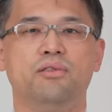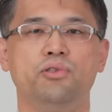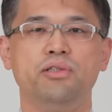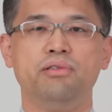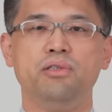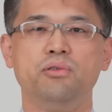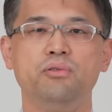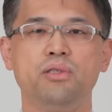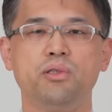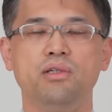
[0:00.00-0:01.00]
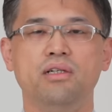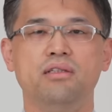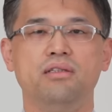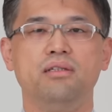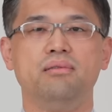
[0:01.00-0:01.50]
眩晕最重
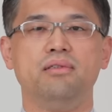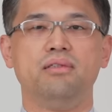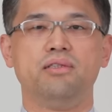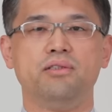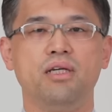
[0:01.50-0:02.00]
要的呢，就